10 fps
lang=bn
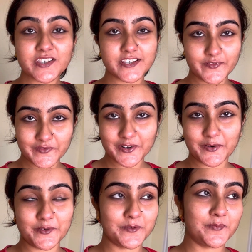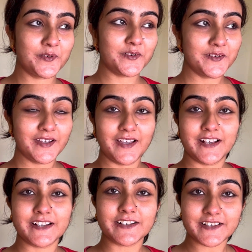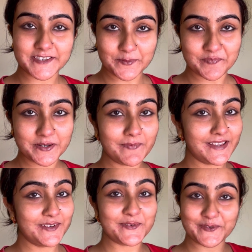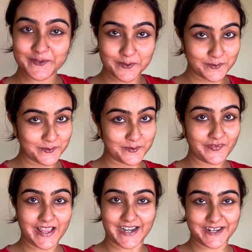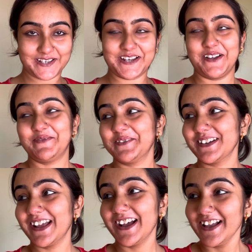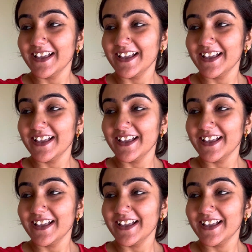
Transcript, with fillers: শিফট করব শিফট মানে অন্য কোনো ফ্ল্যাটে যাব না